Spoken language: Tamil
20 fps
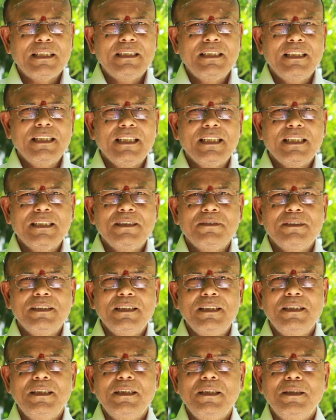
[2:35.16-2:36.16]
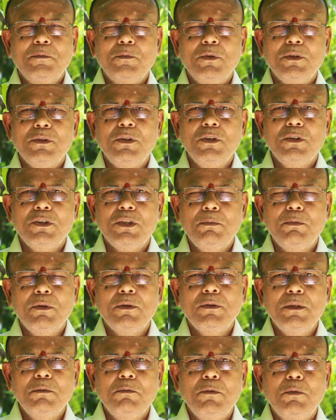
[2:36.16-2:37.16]
பார்த்துருக்கிறது வந்து முக்தி
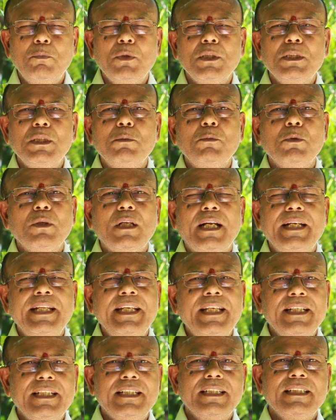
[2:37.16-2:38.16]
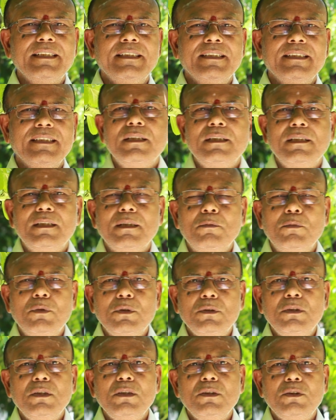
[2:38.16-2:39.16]
ஸ்தூபி வந்து முப்பத்தி மூணு அடி இருக்குது இந்த
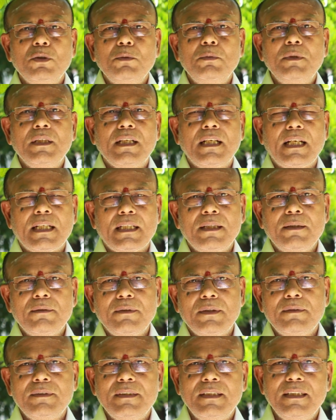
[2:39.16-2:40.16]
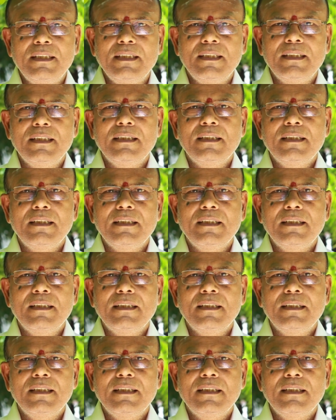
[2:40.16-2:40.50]
முக்தி ஸ்தூபி கட்டினவர் வந்து